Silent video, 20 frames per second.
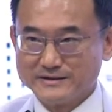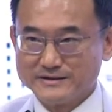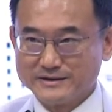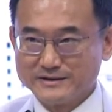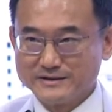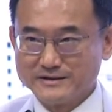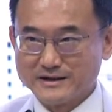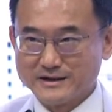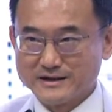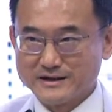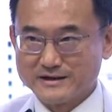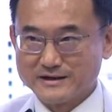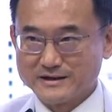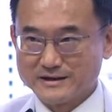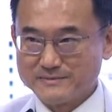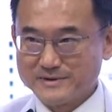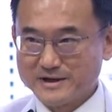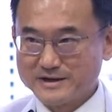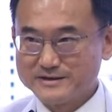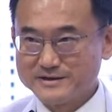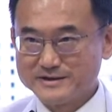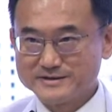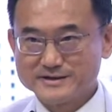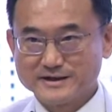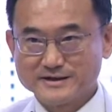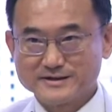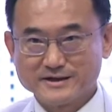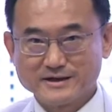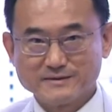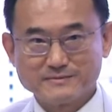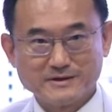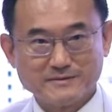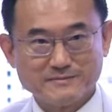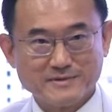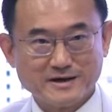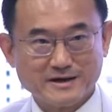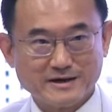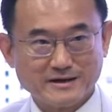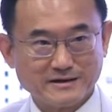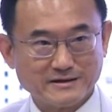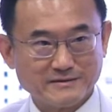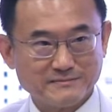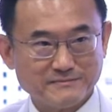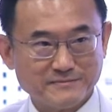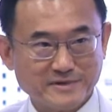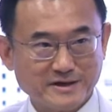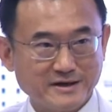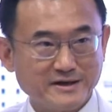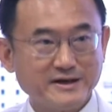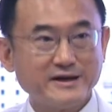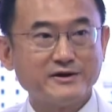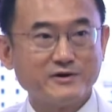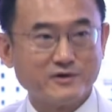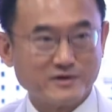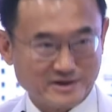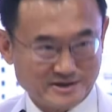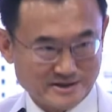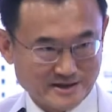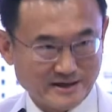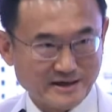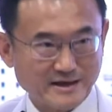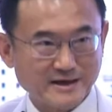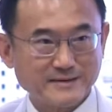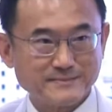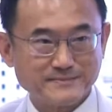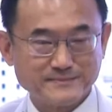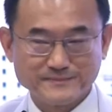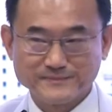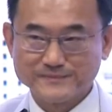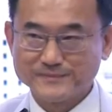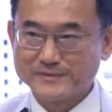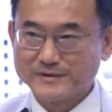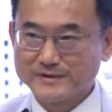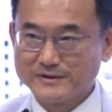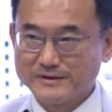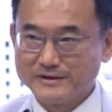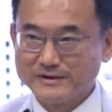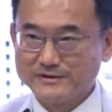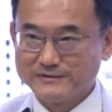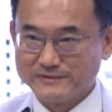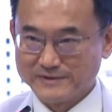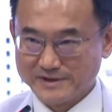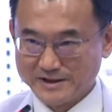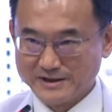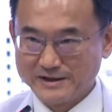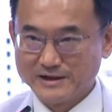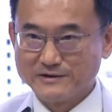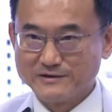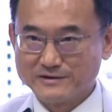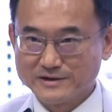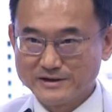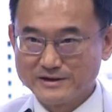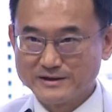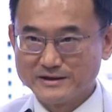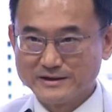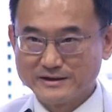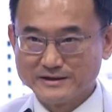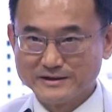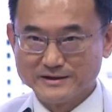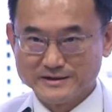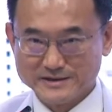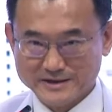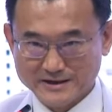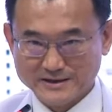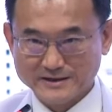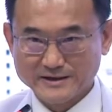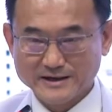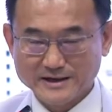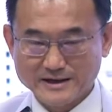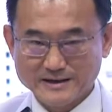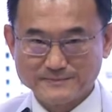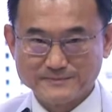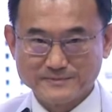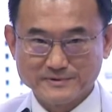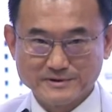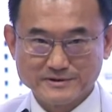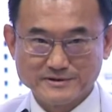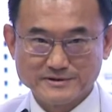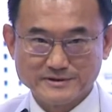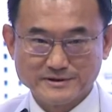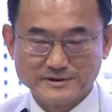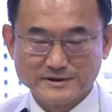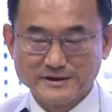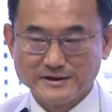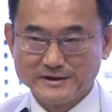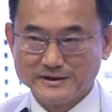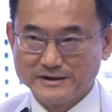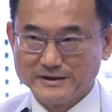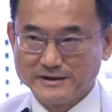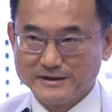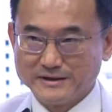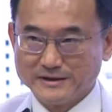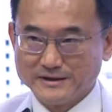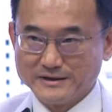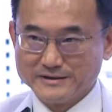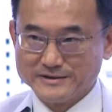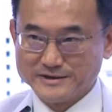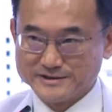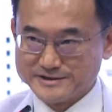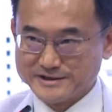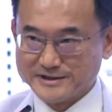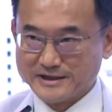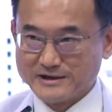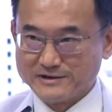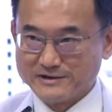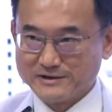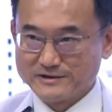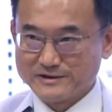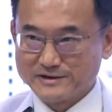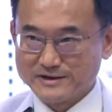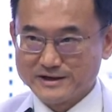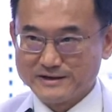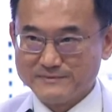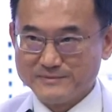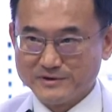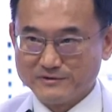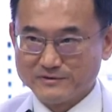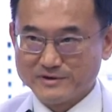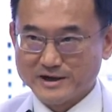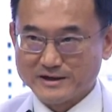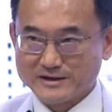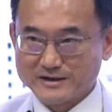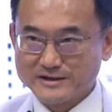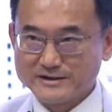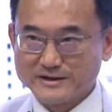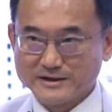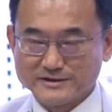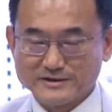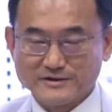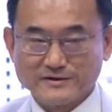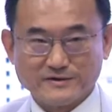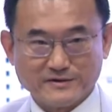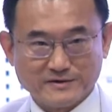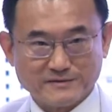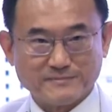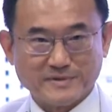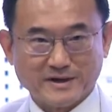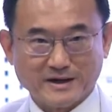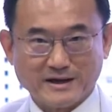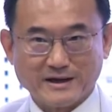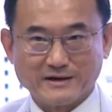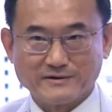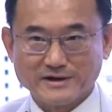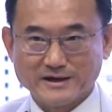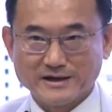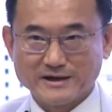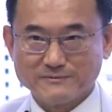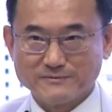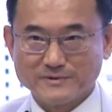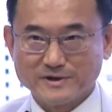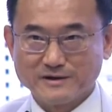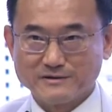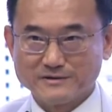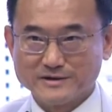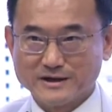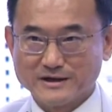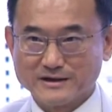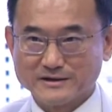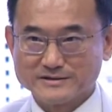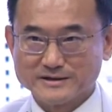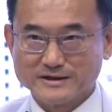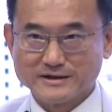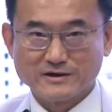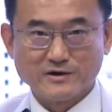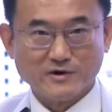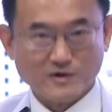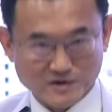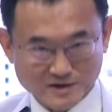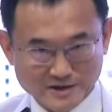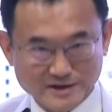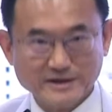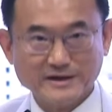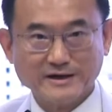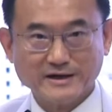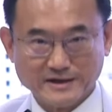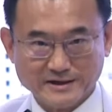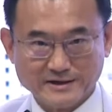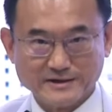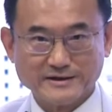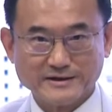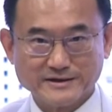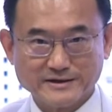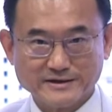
ซึ่งทางคณะแพทยศาสตร์ศิริพยาบาลไม่ได้นิ่งนอนใจครับในวันนี้เราก็เลยยืนยันนะครับ จริงๆแล้วเราก็ได้มีโอกาสได้ติดต่อไปแล้วนะครับ ว่าเราอยากจะขอคืนเงิน